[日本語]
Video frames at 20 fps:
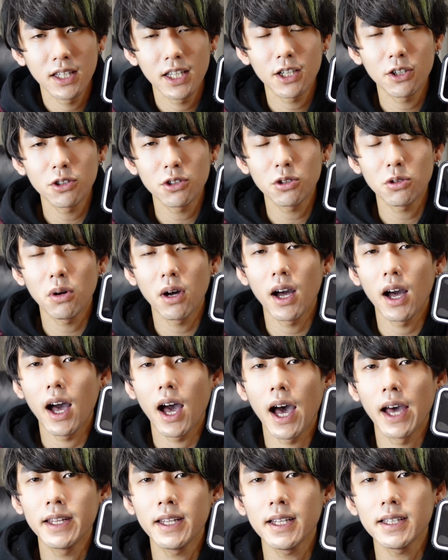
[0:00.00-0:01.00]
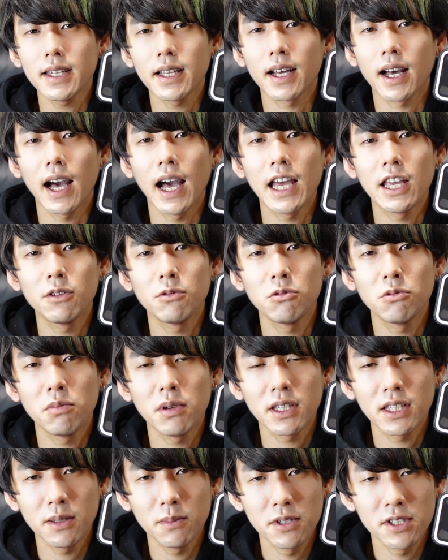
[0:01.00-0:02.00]
てことは、あなたが歩む
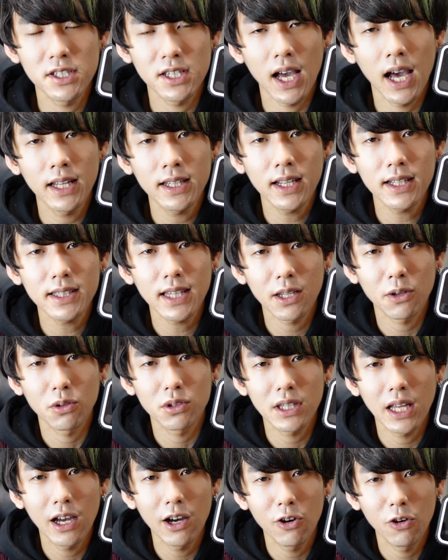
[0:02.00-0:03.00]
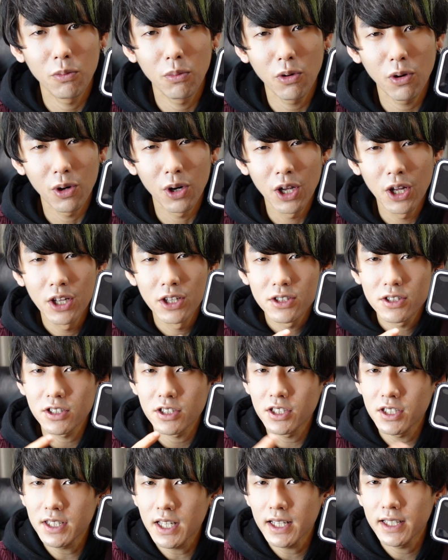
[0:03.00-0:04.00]
べき道、あなたのタオも
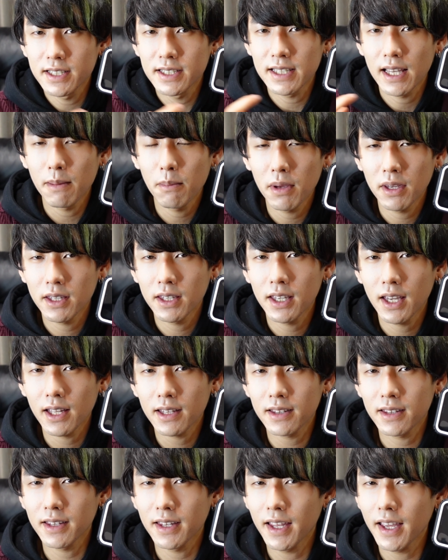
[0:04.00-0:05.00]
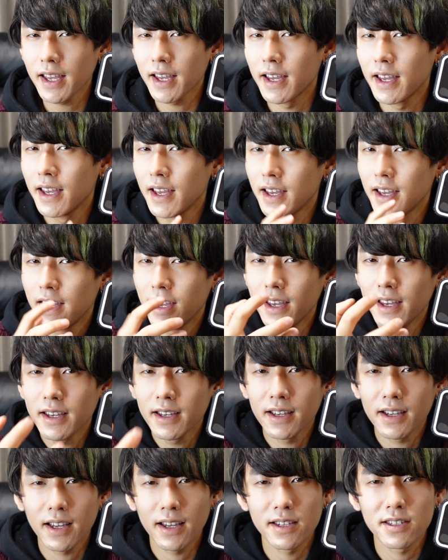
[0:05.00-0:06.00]
常にせめぎ合って
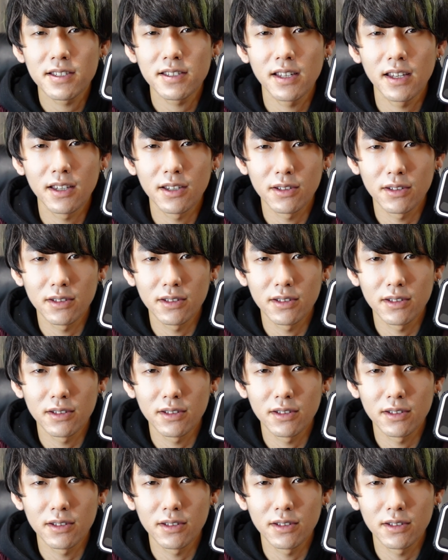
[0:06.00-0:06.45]
変化してい